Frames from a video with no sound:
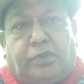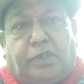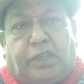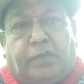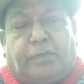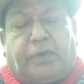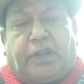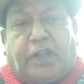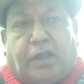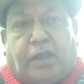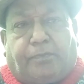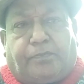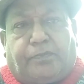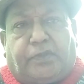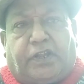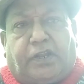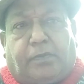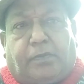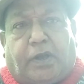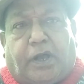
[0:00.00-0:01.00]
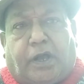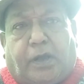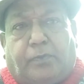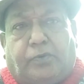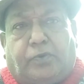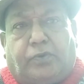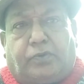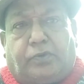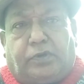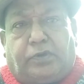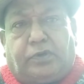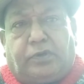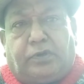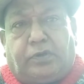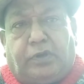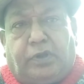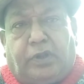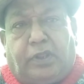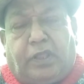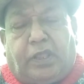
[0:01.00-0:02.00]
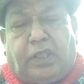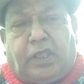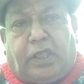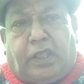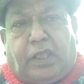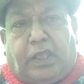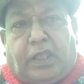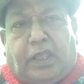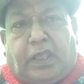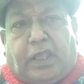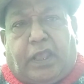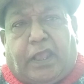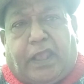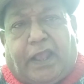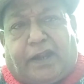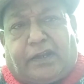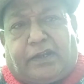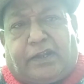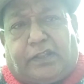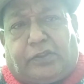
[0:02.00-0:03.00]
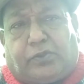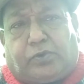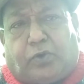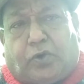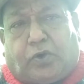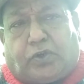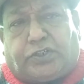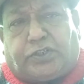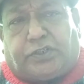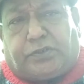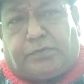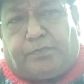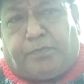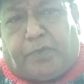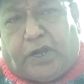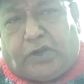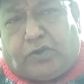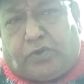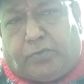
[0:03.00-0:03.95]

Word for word: এবার আপনারা ভাবুন একটা দশ বারো